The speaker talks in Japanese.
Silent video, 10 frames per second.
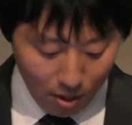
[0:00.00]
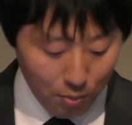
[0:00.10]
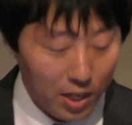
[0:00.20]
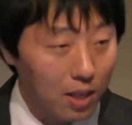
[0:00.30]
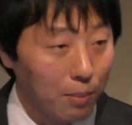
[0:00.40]

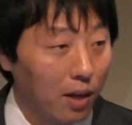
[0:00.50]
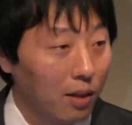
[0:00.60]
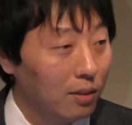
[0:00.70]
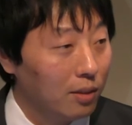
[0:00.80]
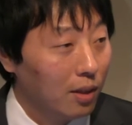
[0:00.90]
皆
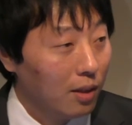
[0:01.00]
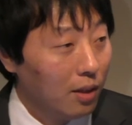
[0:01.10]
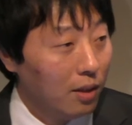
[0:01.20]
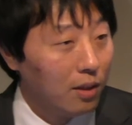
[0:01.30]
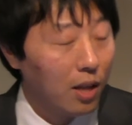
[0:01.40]
様
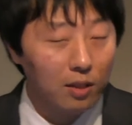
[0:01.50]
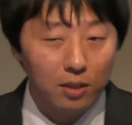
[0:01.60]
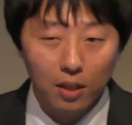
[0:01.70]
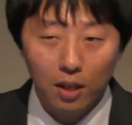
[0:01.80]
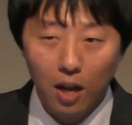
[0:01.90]
な
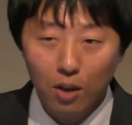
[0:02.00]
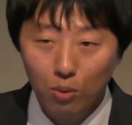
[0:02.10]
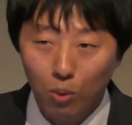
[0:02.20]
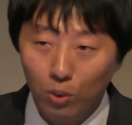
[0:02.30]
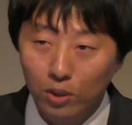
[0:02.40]
ぜ韓
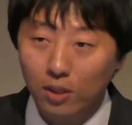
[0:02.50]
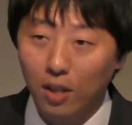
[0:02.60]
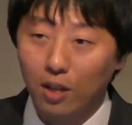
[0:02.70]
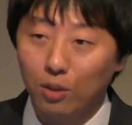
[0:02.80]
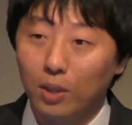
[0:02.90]
国人
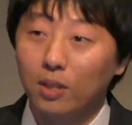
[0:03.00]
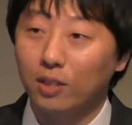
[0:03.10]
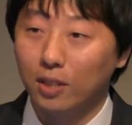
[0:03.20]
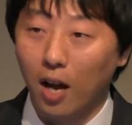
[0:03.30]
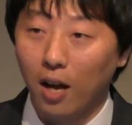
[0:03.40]
である
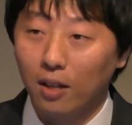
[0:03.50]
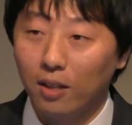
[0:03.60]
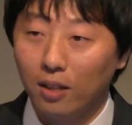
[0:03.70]
私が